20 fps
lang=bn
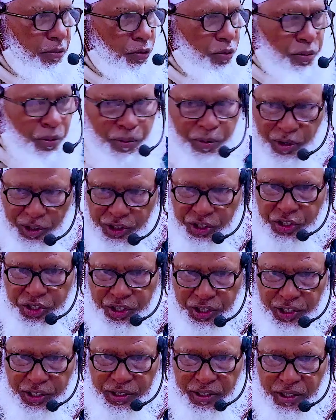
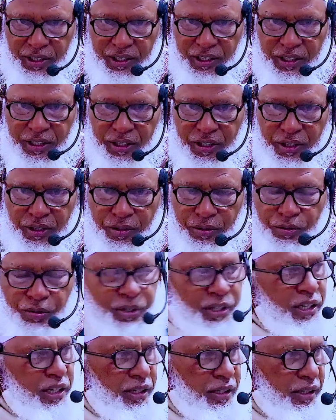উপমহাদেশের
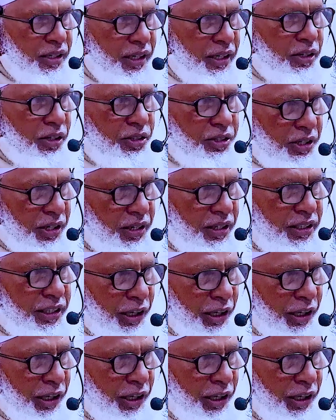উনি এই কথাটা